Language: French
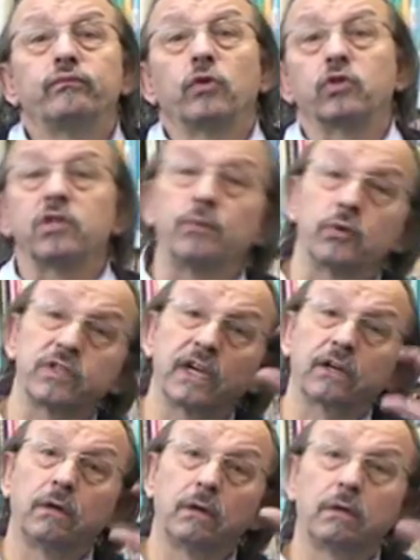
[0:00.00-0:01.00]
Donc c'est pour ça
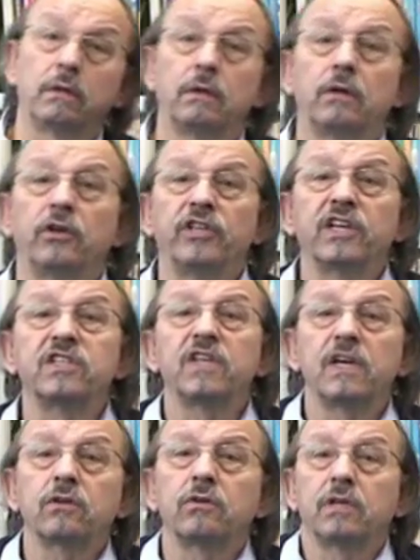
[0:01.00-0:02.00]
qu'en exergue,